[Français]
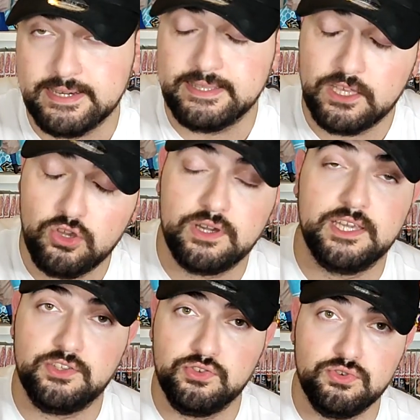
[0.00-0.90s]
D'ailleurs,
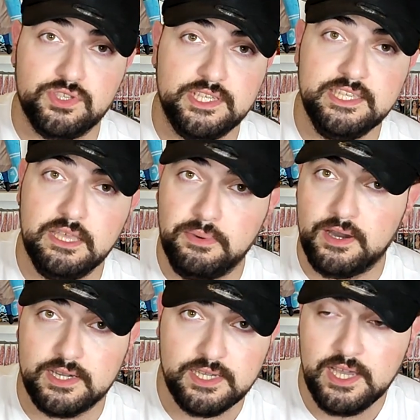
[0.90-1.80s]
Cassios qui
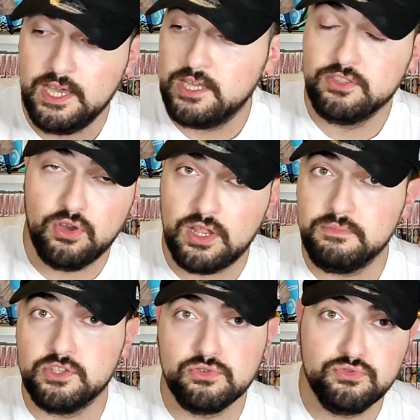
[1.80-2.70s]
débarque dans la
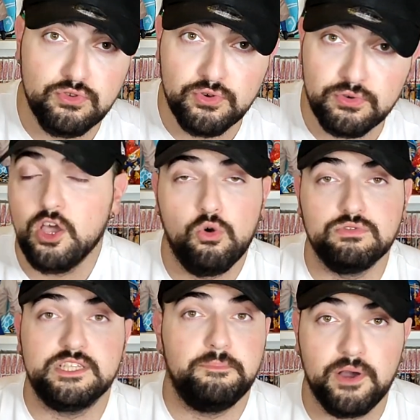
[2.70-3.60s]
maison du lion, on
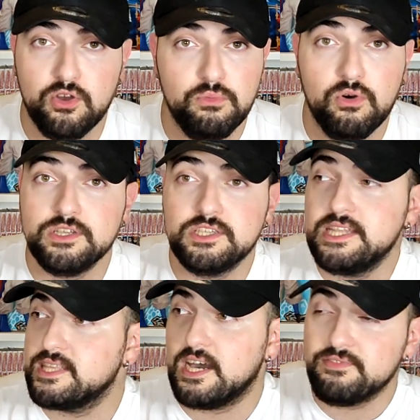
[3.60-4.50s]
sait pas comment, est-ce qu'il
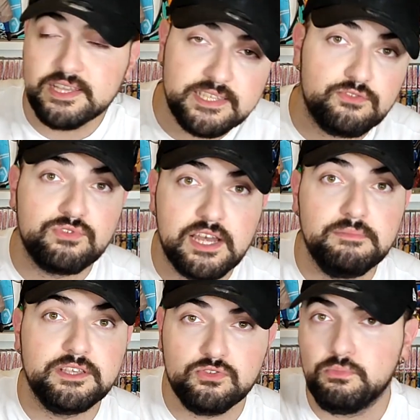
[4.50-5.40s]
a traversé toutes les
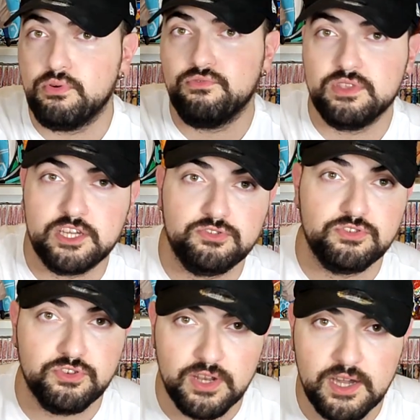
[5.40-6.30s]
maisons pour venir
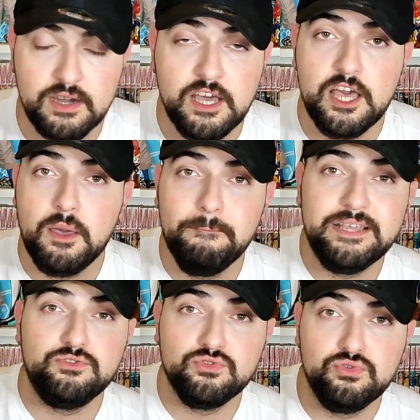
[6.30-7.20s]
jusque-là, mais
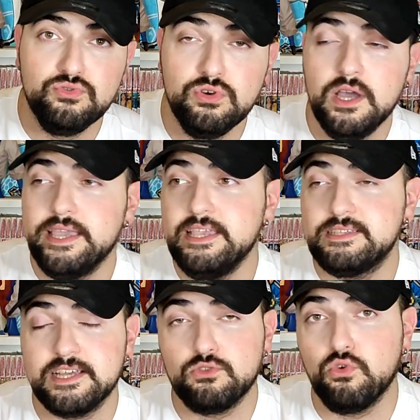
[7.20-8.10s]
du coup, il
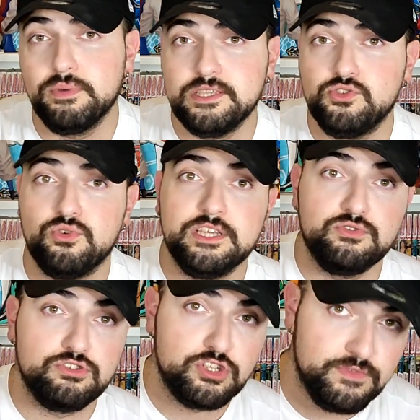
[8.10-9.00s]
serait tombé sur les
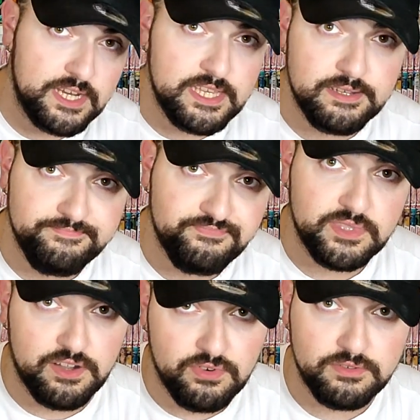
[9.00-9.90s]
autres chevaliers
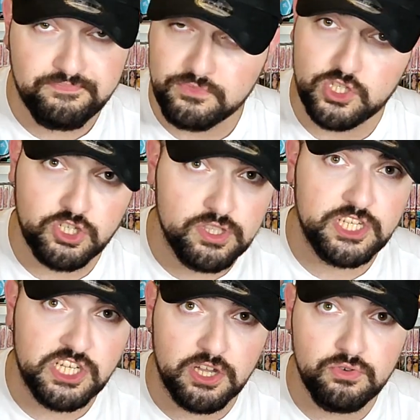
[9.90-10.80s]
d'avant, Shun et
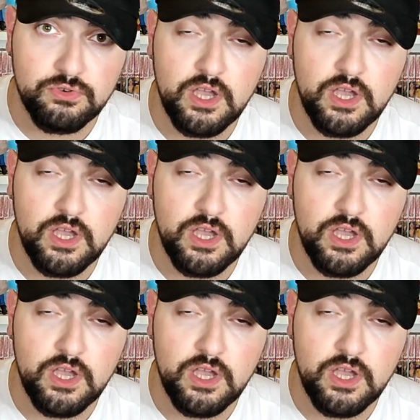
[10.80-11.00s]
Shiryu,